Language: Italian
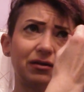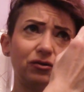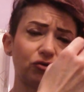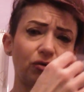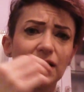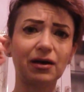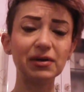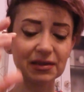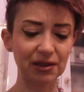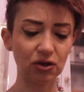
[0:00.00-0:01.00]
io ho anche
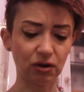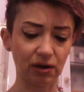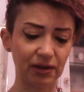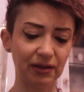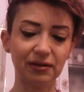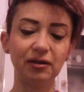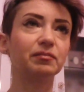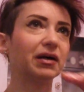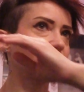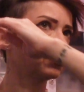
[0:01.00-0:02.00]
questa incognita di
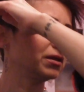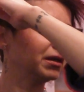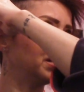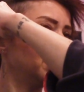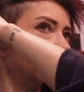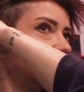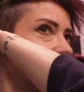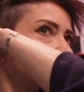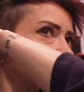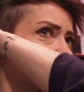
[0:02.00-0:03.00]
Bartolini
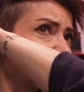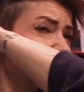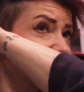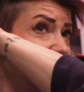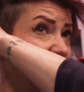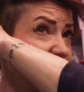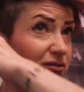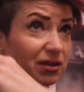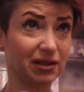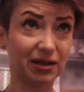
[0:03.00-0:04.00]
che deve venire a
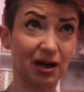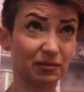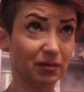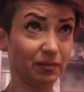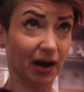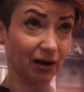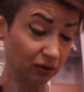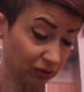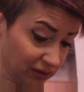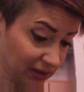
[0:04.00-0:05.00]
consegnarmi il
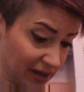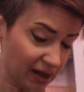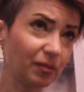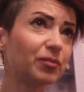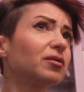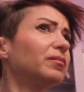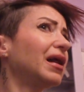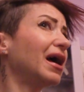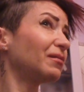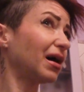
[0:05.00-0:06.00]
pacco. Il
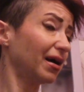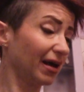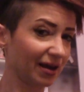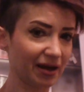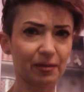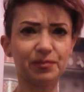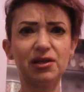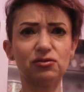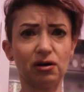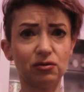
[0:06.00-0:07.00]
problema è che
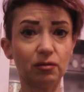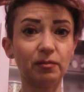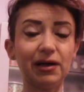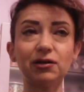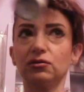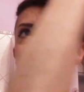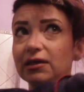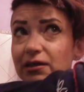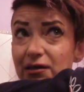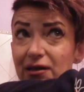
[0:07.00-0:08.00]
di solito
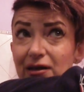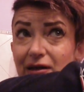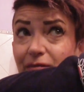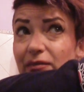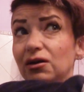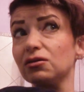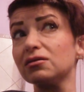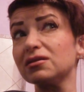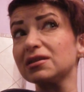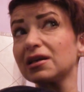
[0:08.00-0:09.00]
Bartolini me lo
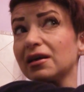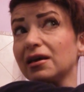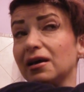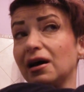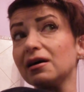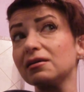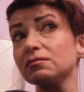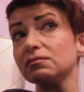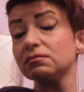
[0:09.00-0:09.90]
consegna